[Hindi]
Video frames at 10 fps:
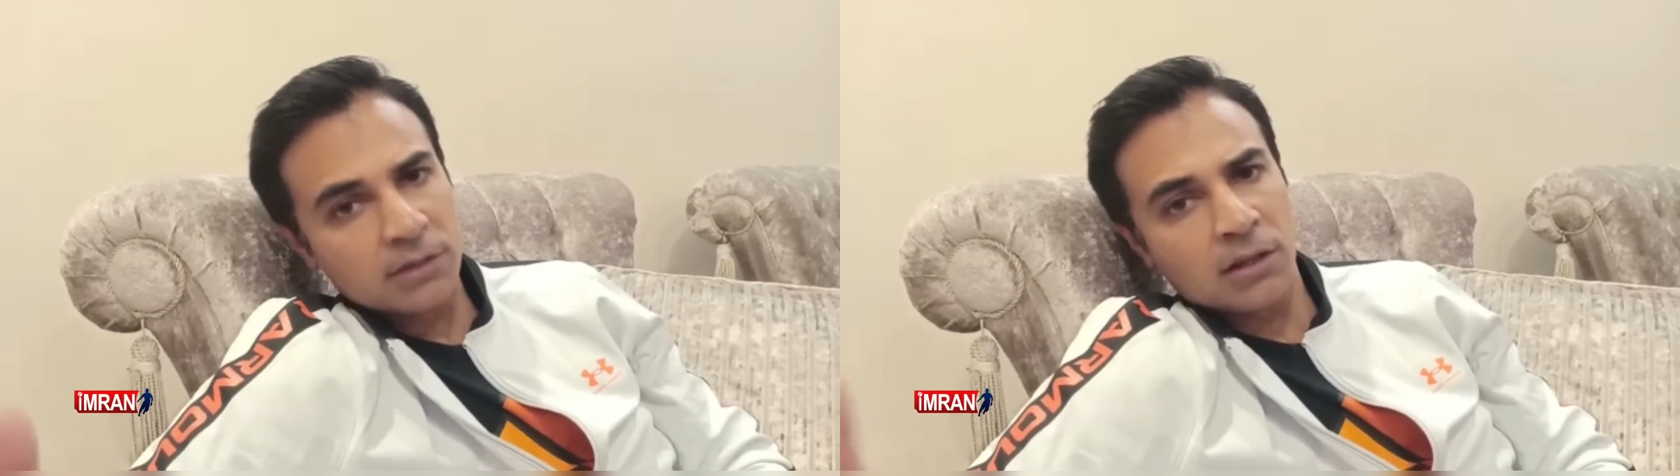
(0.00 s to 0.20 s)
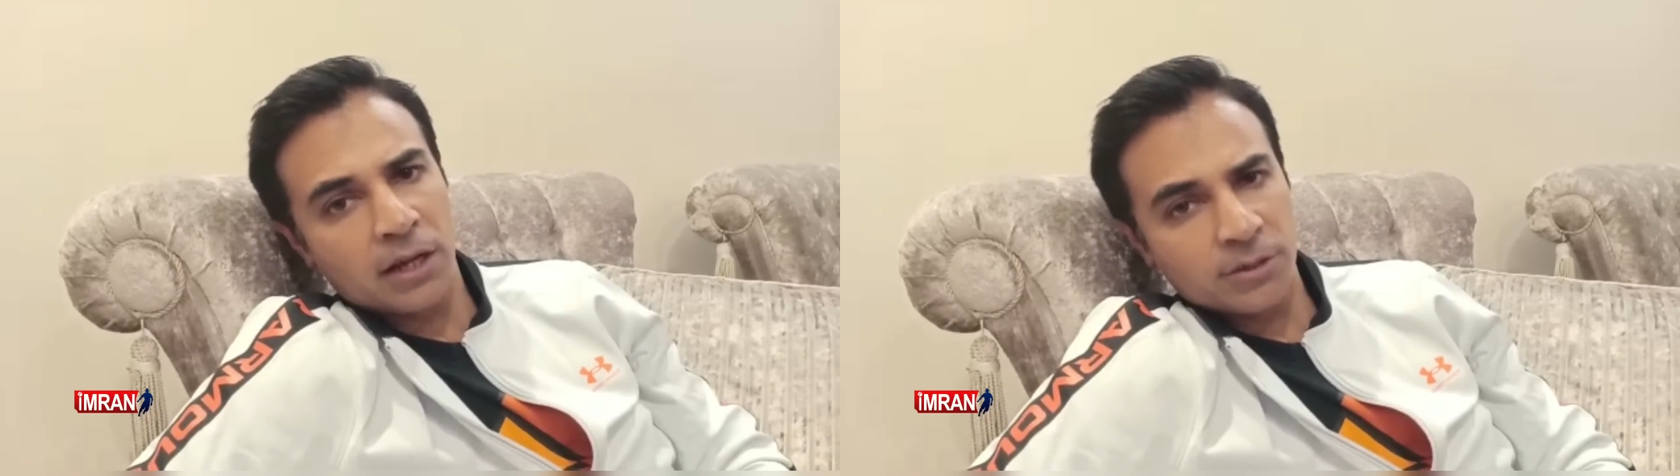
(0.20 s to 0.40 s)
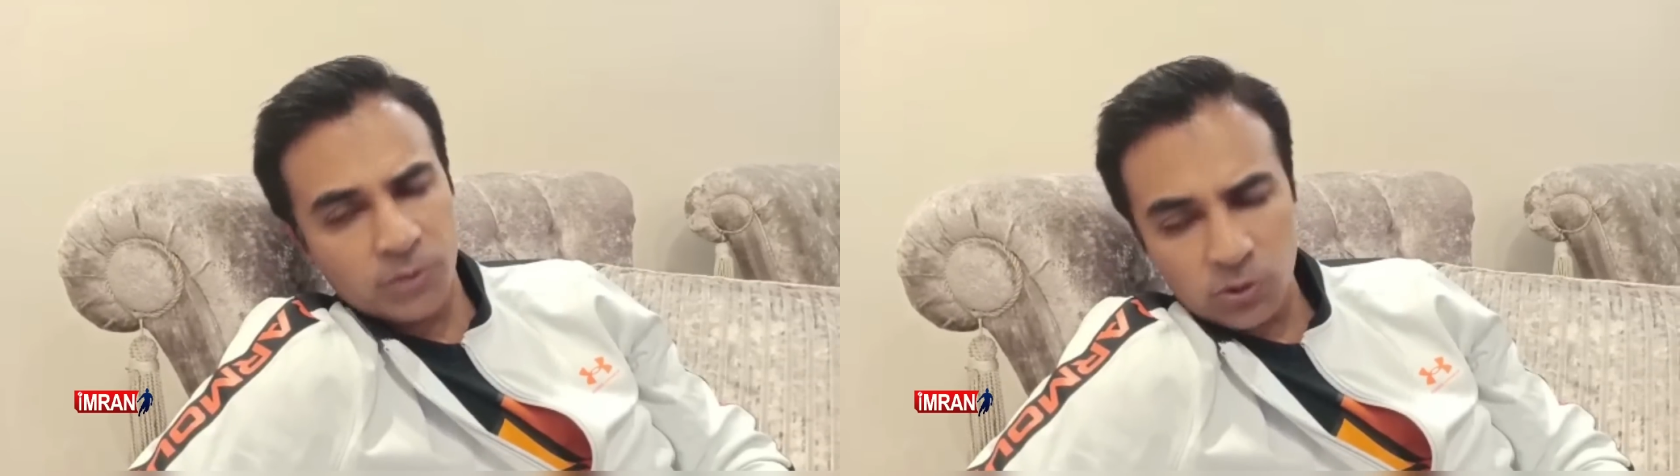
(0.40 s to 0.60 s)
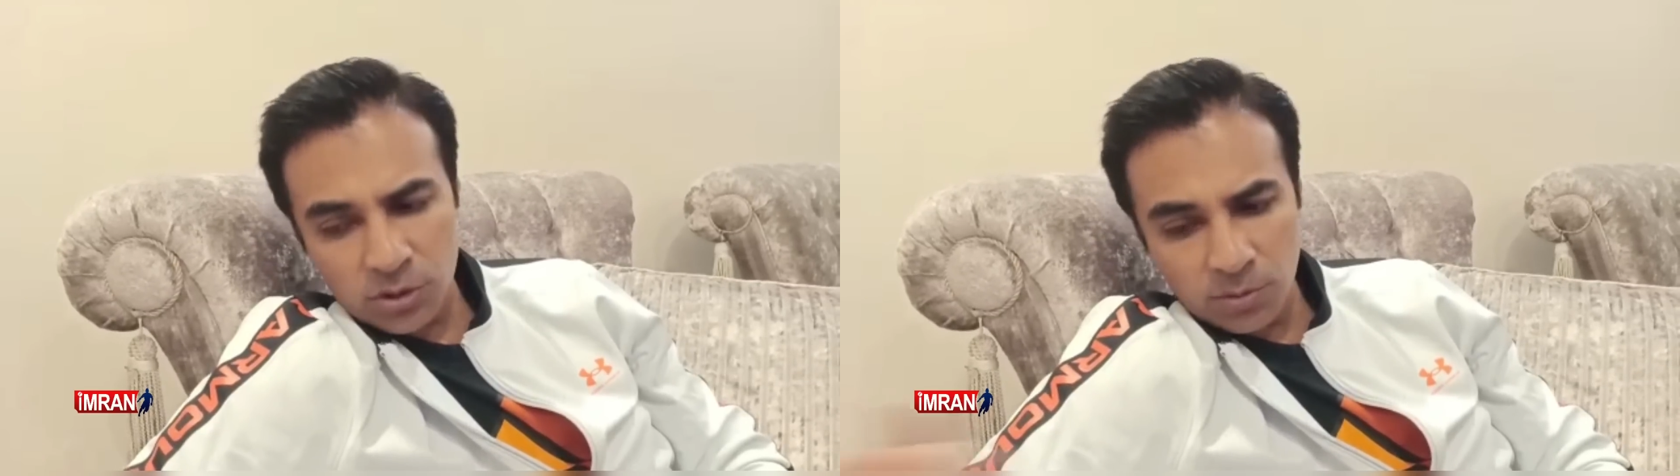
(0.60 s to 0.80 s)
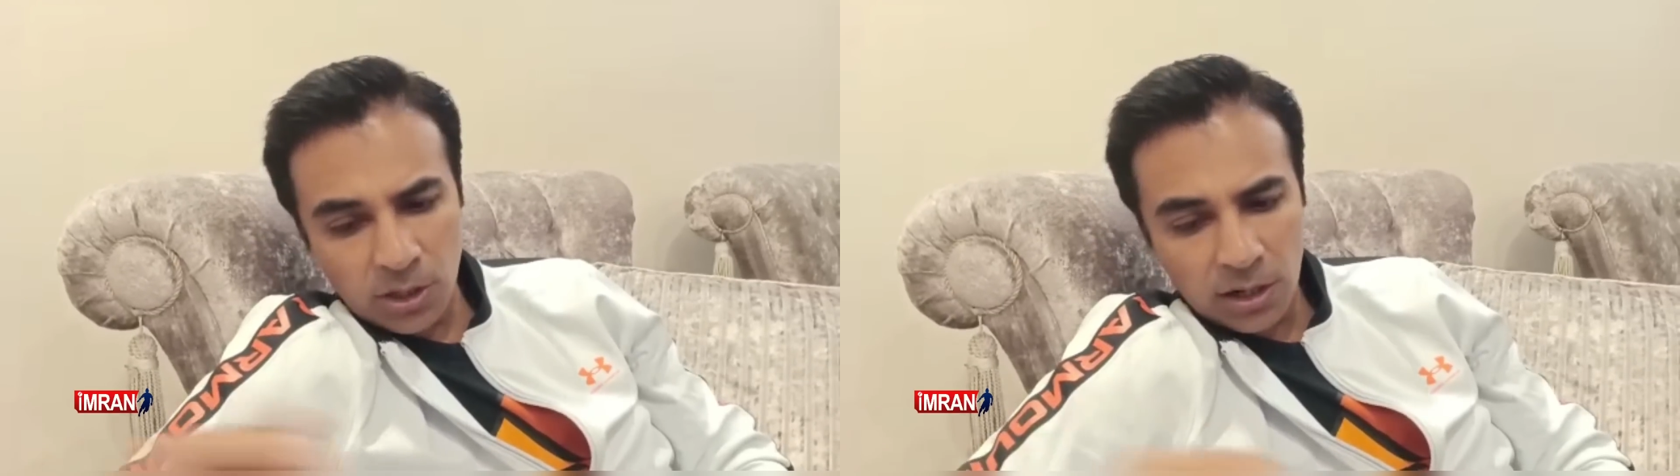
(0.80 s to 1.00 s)
लाजमी
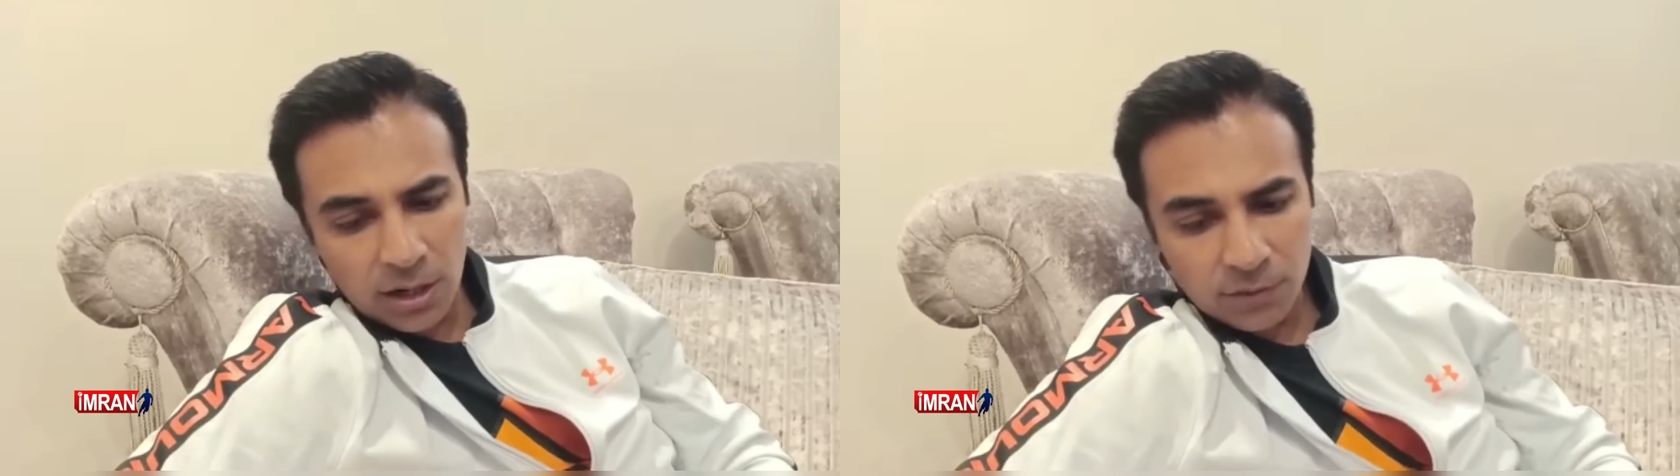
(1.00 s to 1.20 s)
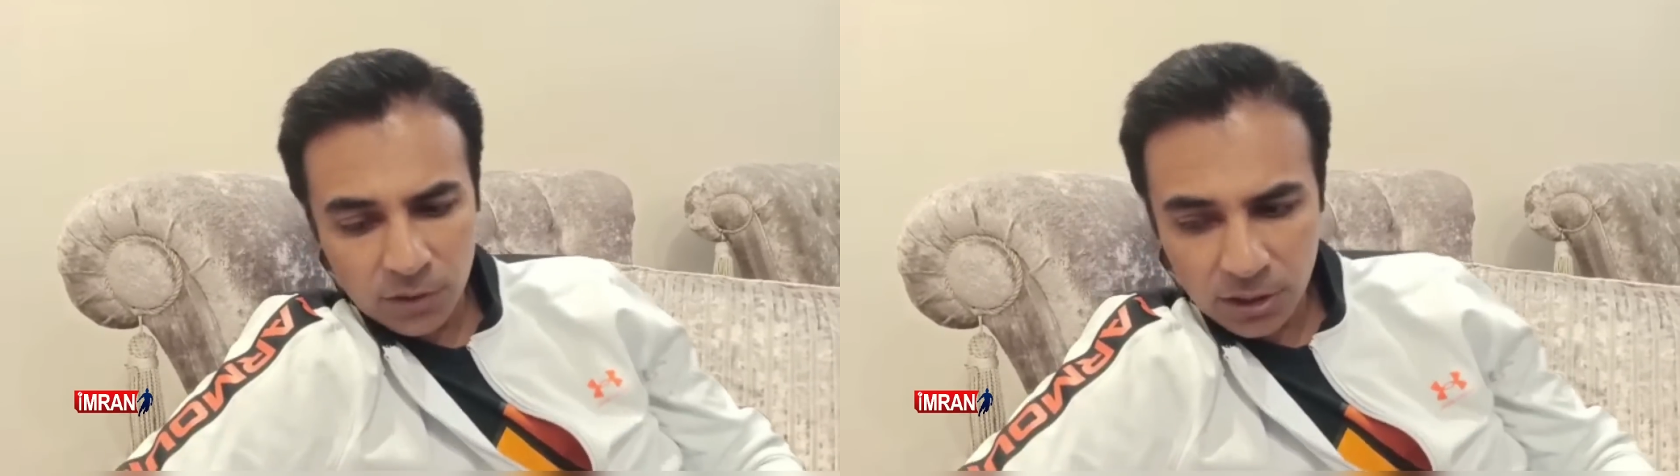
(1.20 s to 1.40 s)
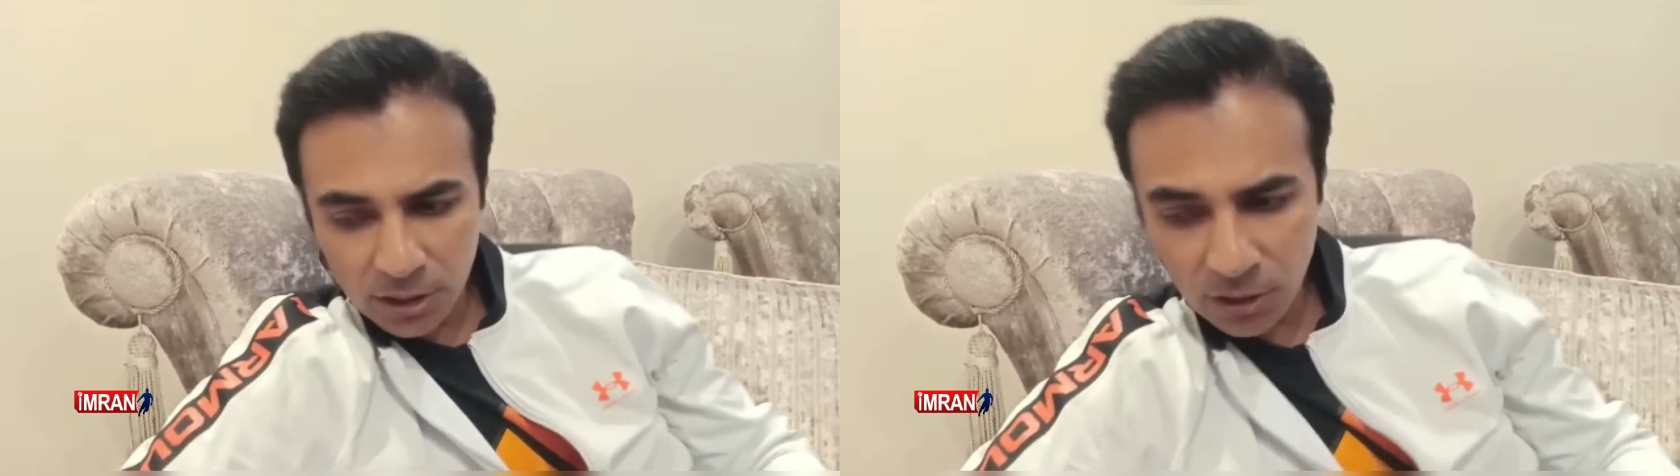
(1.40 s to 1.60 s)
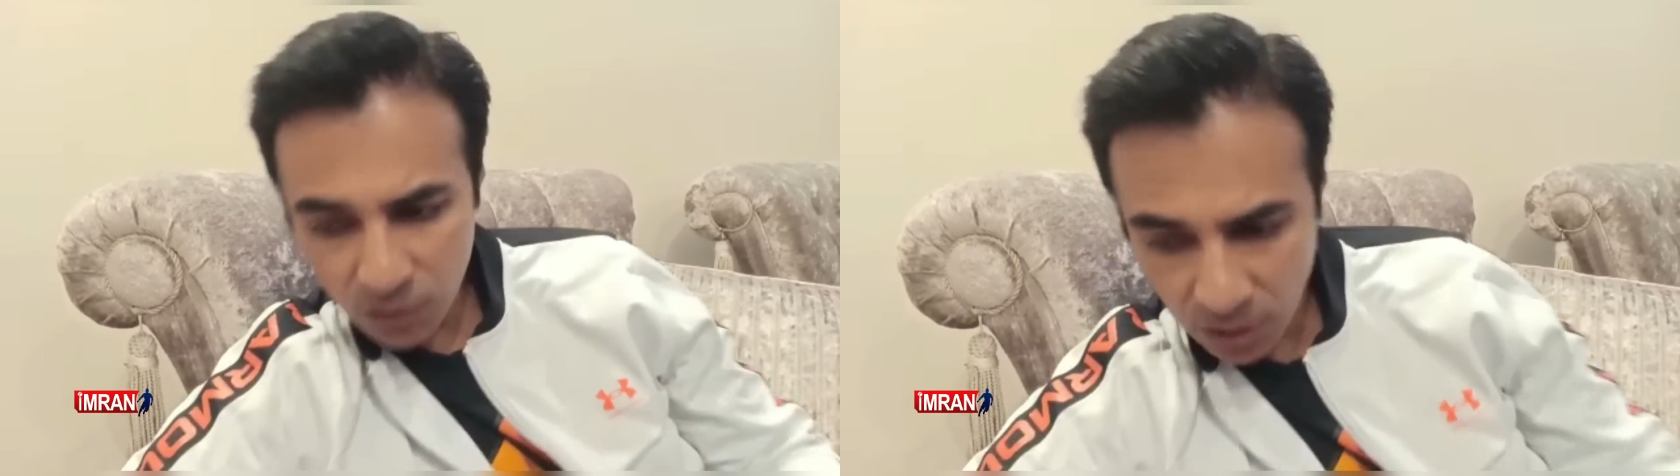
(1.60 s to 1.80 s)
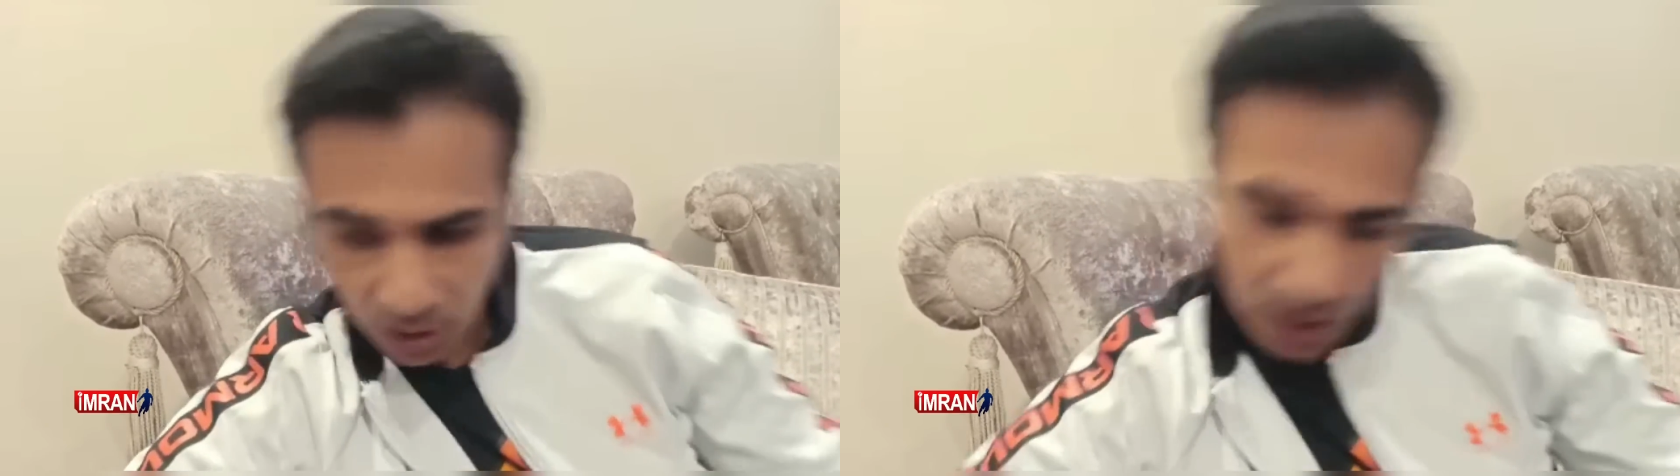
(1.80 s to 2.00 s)
उसने बड़ा हार्डवर्क किया
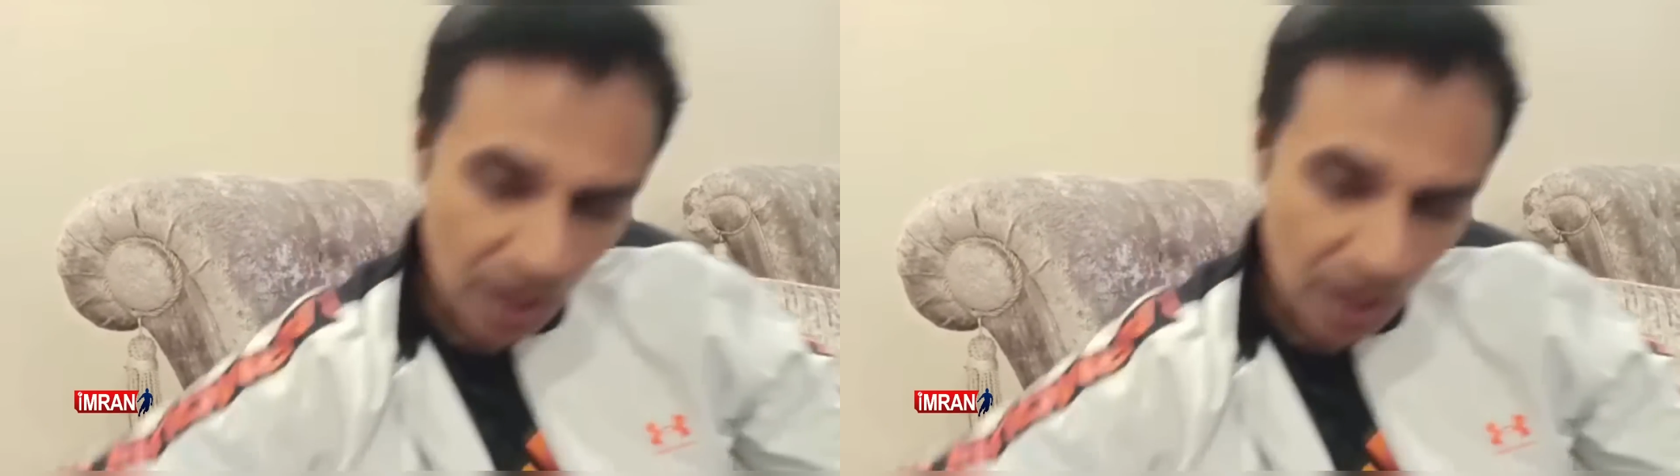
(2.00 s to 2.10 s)
होगा